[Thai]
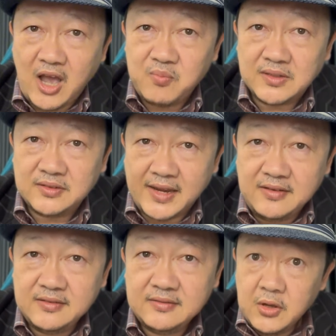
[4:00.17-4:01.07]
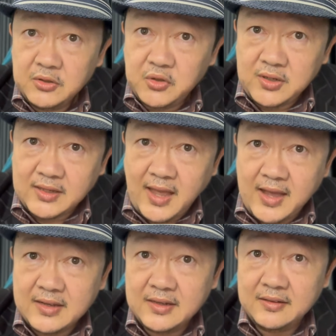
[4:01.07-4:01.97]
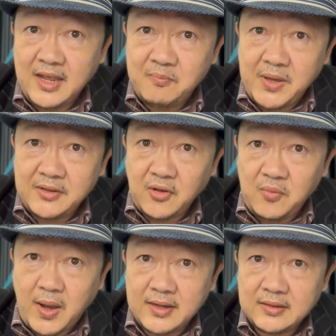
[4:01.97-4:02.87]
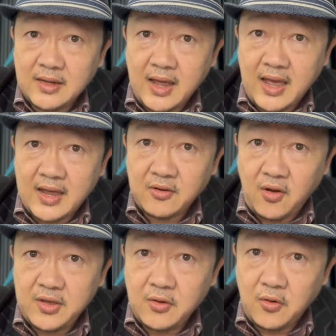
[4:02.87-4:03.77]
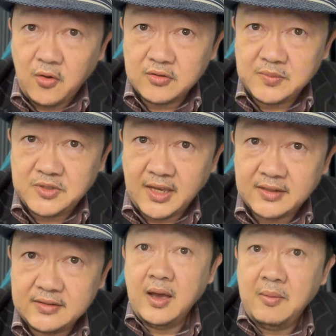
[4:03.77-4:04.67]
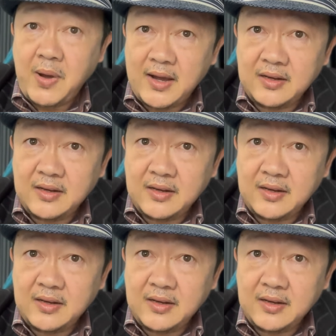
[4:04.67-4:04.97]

99%จนกระทั่งในปี 2567 พัก